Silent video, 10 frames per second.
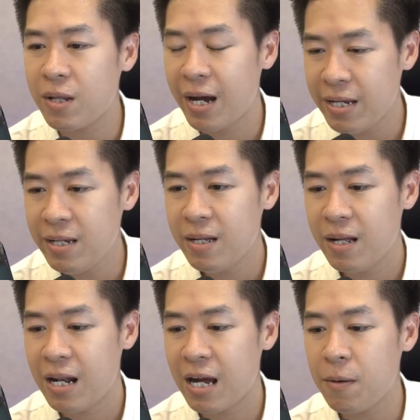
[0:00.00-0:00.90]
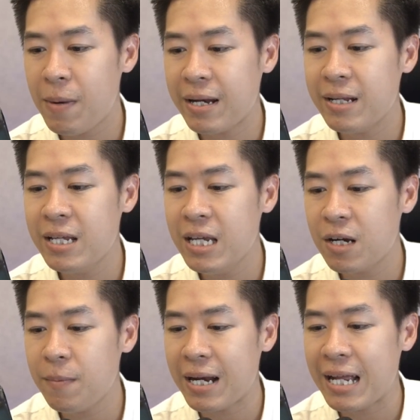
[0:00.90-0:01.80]
có thấy là các bạn đi
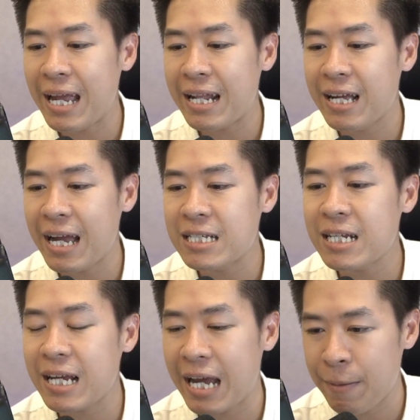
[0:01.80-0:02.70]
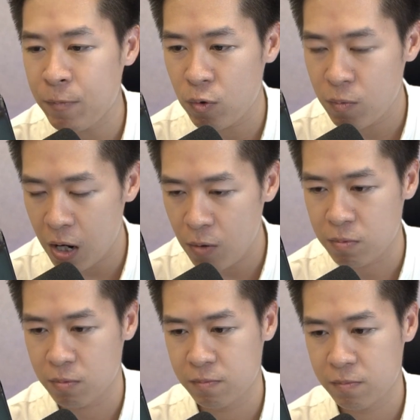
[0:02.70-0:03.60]
thi các bạn nghe tiếng Anh rất kém có đúng
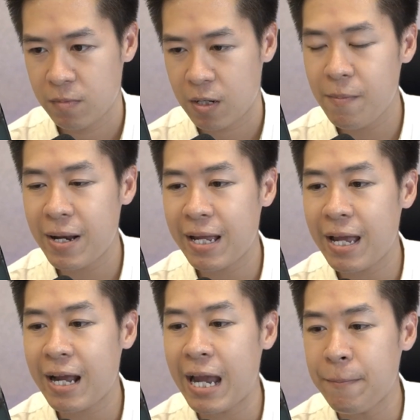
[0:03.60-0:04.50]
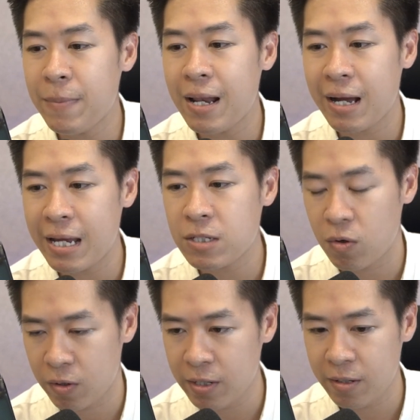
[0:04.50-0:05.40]
không? Các bạn nghe kém hay là nghe
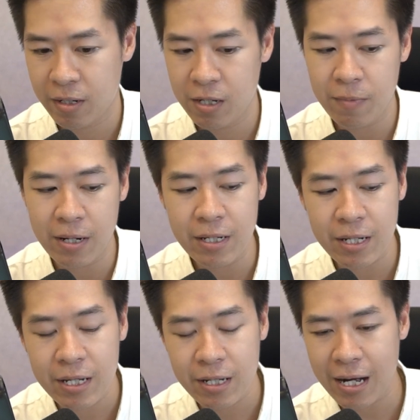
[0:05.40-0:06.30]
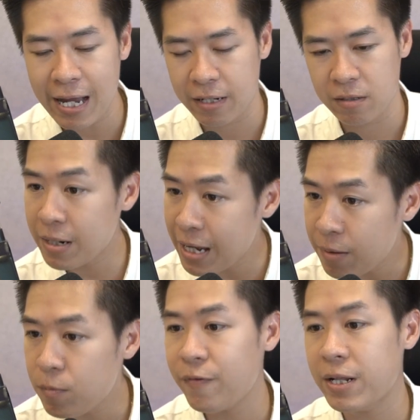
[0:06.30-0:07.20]
giỏi khi bạn đi thi tiếng Anh? Mà
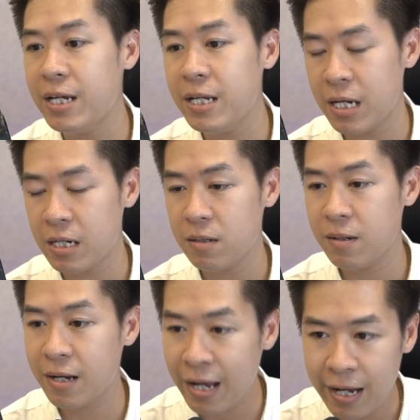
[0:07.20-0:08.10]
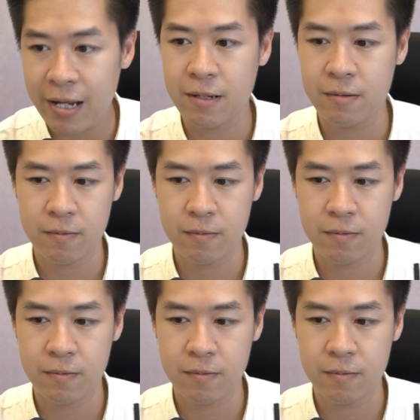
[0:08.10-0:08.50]
đấy là một phần thi nhá, nghe.